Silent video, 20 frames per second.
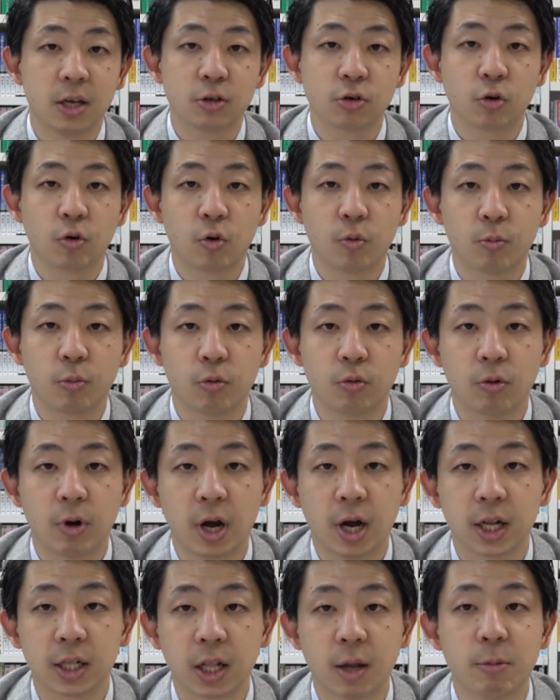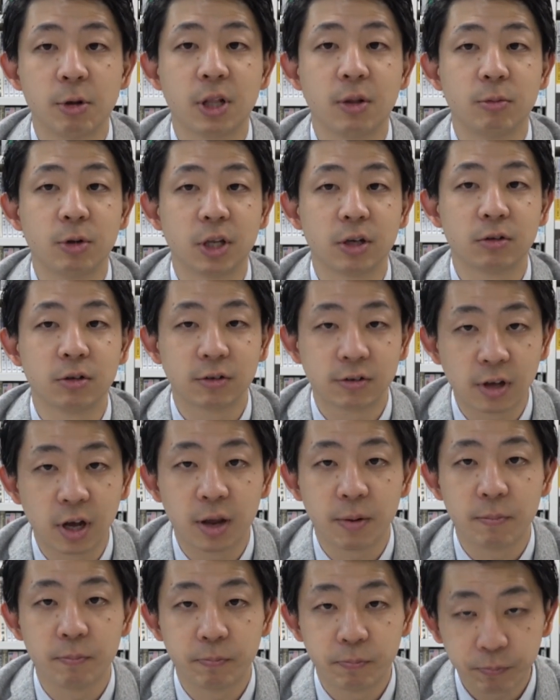小籠包は食べてくださ
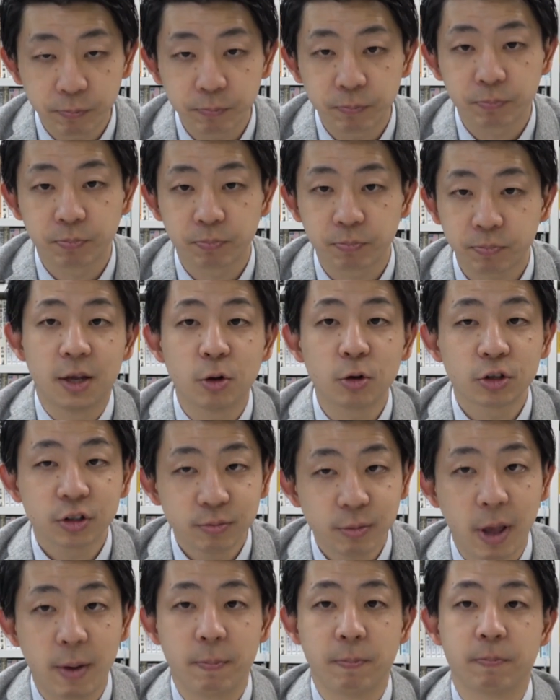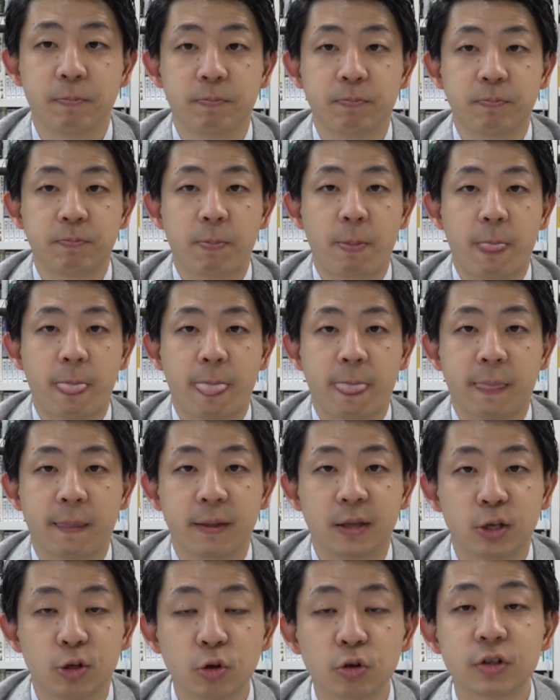い4つ目
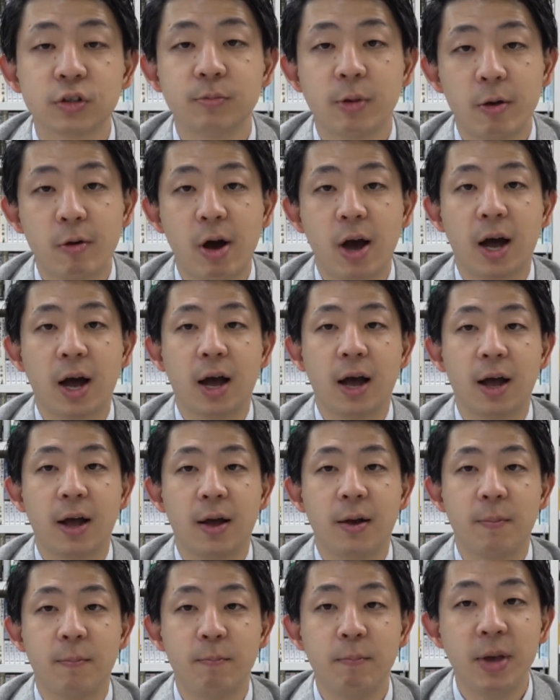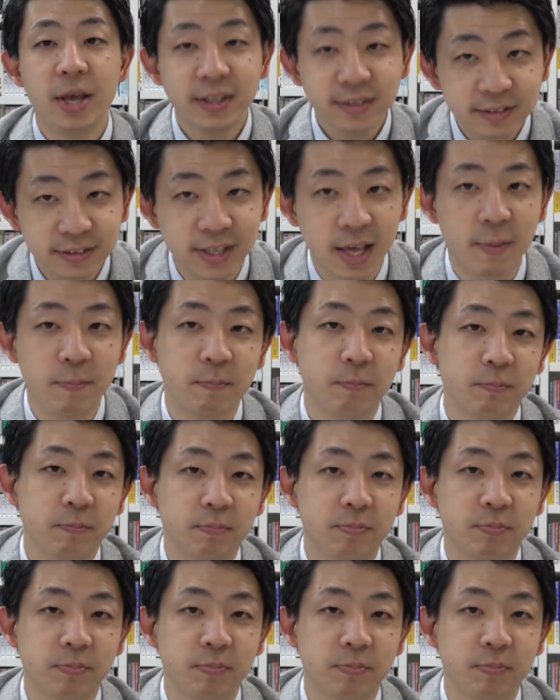4つ目は麺線